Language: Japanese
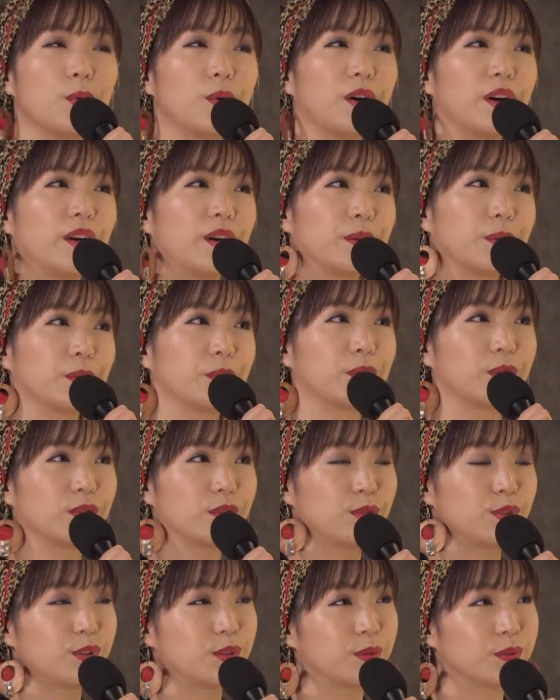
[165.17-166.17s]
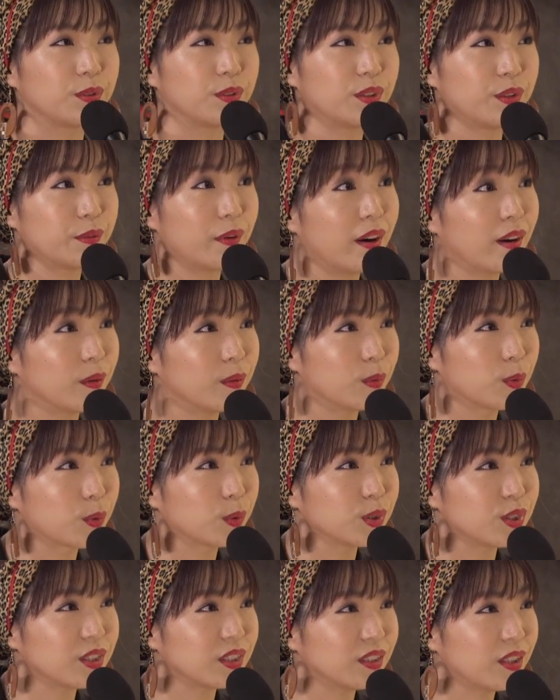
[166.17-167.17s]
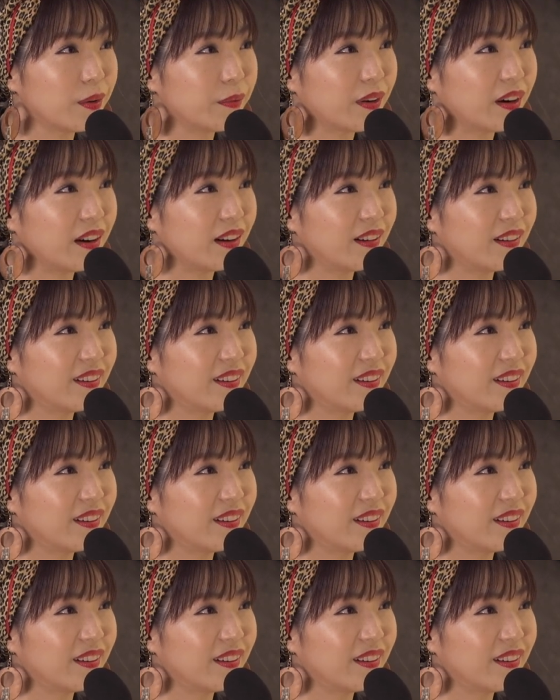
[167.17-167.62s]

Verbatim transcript: 回あのフジロックにはお越しでは